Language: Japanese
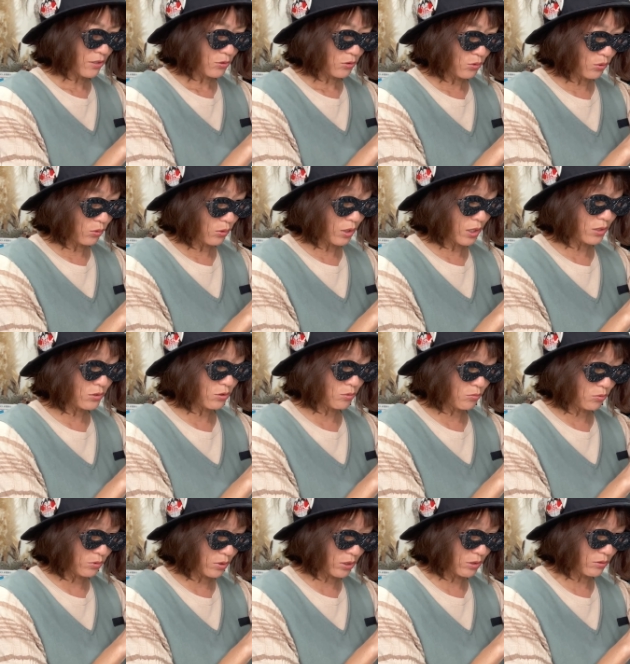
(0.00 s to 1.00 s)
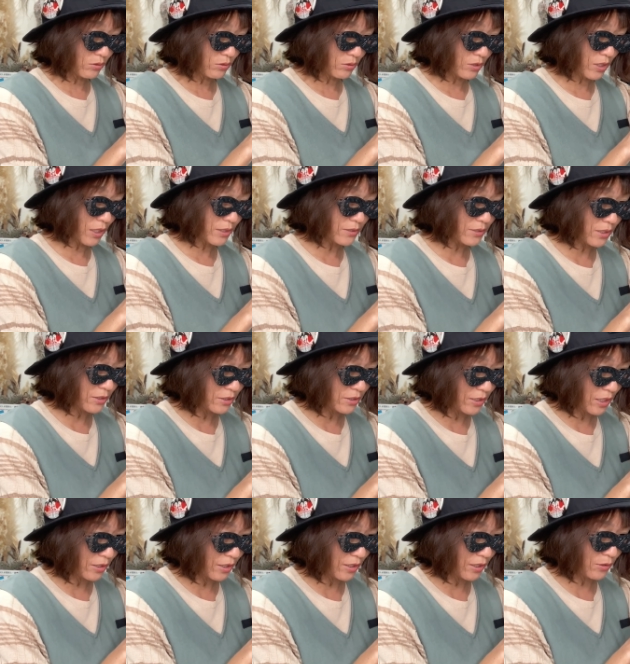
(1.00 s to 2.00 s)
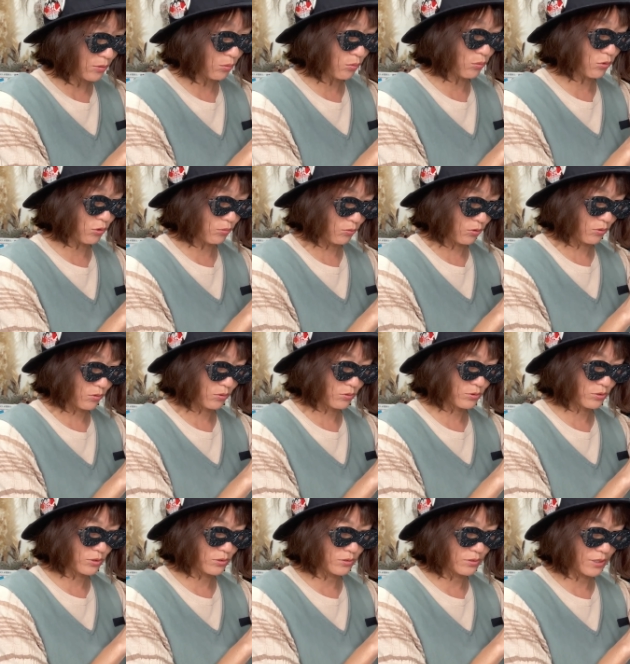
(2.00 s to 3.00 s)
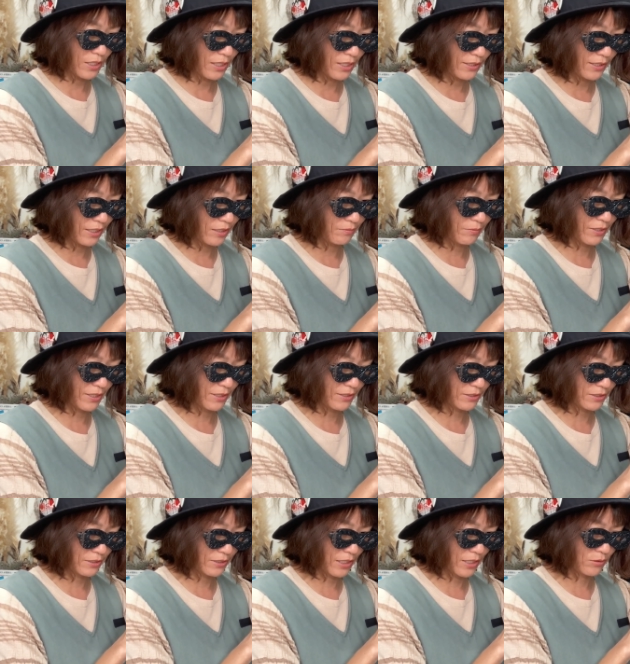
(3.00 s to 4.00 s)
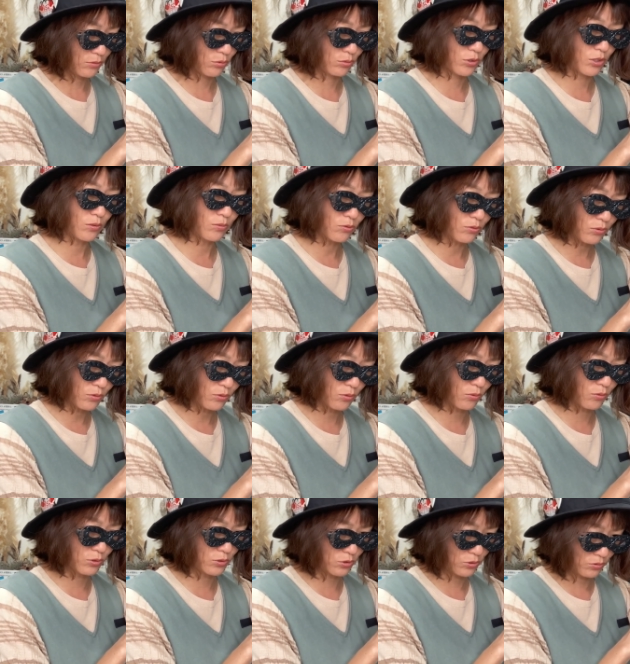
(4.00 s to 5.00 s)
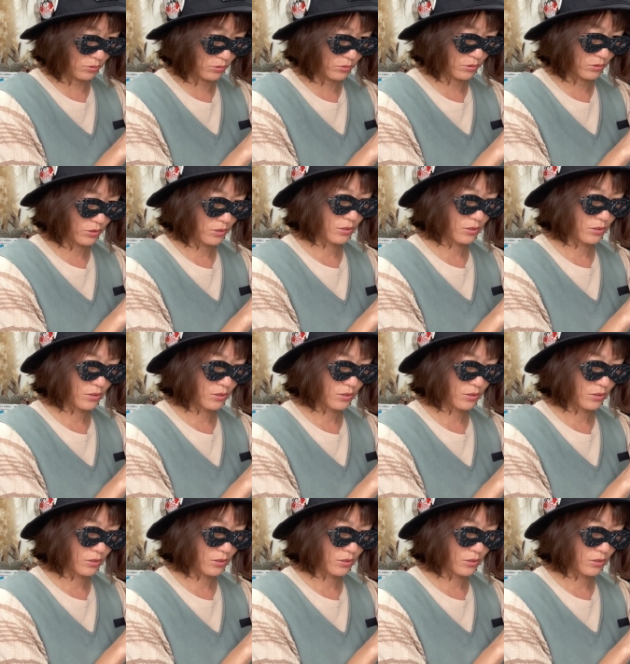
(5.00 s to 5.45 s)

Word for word: 共感の持てる現実的なところも薄くならないバランスがとても心地よく